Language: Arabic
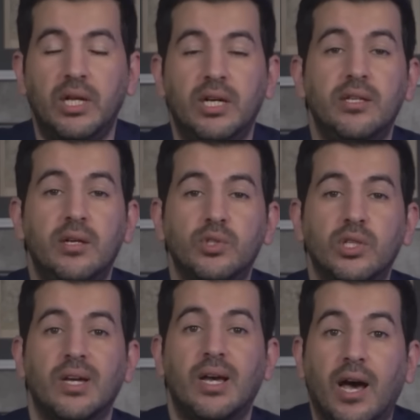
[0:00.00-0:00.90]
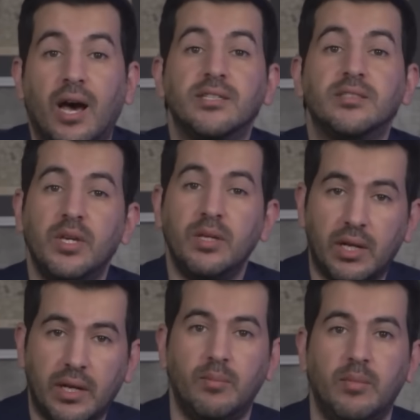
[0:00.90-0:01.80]
الأندلس هاربين من
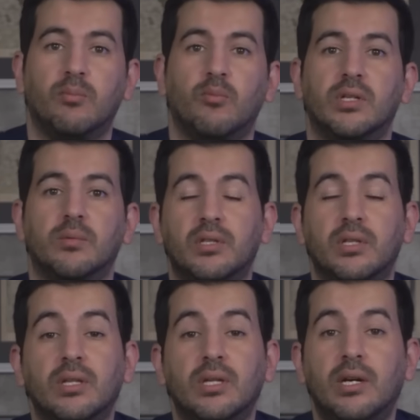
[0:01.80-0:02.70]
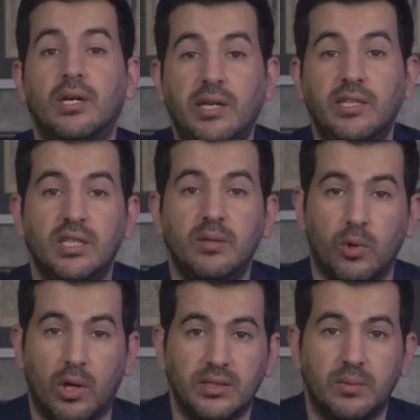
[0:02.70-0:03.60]
قمع المرابطين حيث ابن
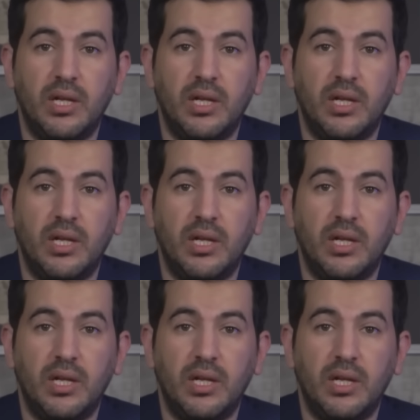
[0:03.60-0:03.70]
العربي